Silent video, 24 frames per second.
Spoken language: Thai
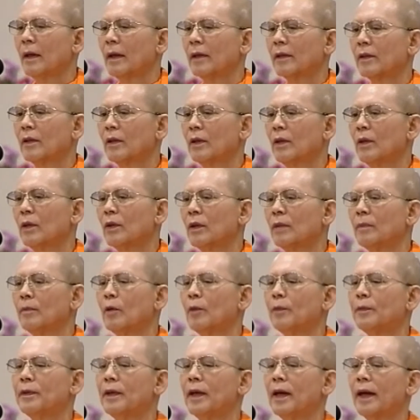ยังตัวลูกได้พ
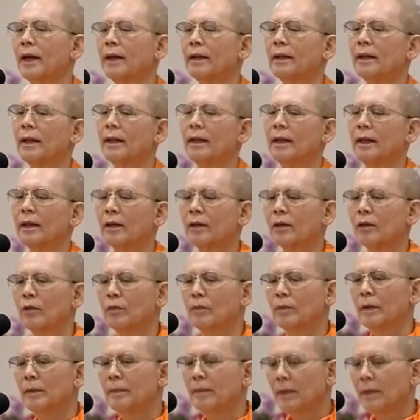บชาตินั้น และกลุ่ม